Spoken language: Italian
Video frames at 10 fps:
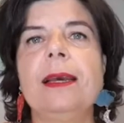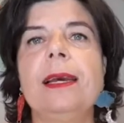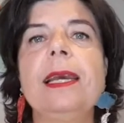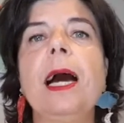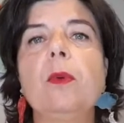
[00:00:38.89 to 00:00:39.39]

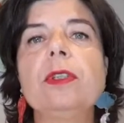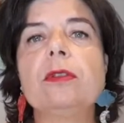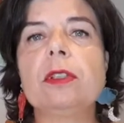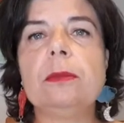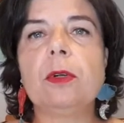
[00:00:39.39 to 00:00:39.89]
che ha
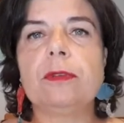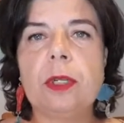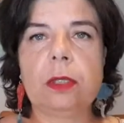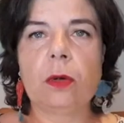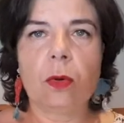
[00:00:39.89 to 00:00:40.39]
questo simbolo
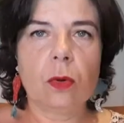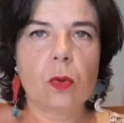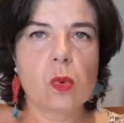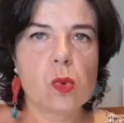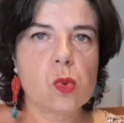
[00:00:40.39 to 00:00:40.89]
fonetico
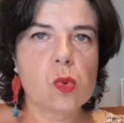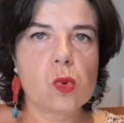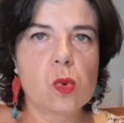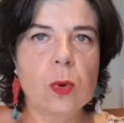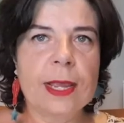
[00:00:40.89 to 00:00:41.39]

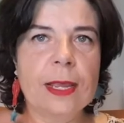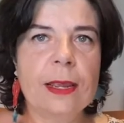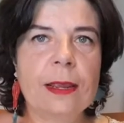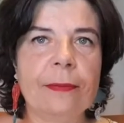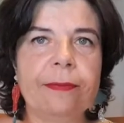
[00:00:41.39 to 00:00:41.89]

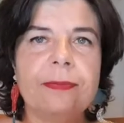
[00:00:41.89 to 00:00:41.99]
qui